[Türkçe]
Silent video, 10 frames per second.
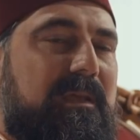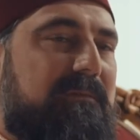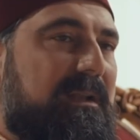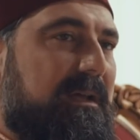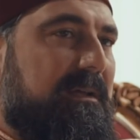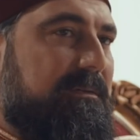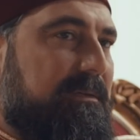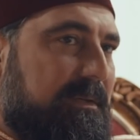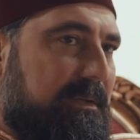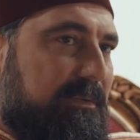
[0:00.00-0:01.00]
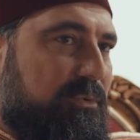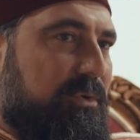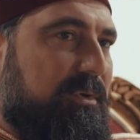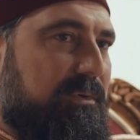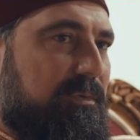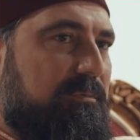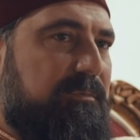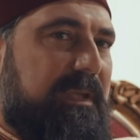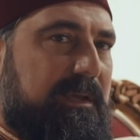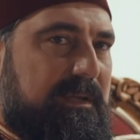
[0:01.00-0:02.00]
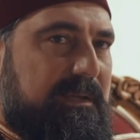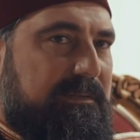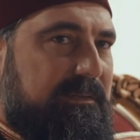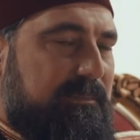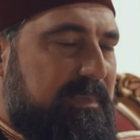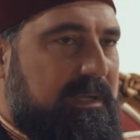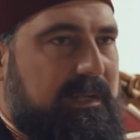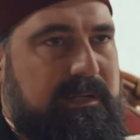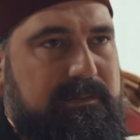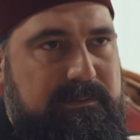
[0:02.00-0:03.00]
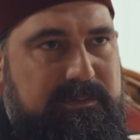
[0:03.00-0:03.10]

Evvela Duyunu Umumiye heyetinden bir karar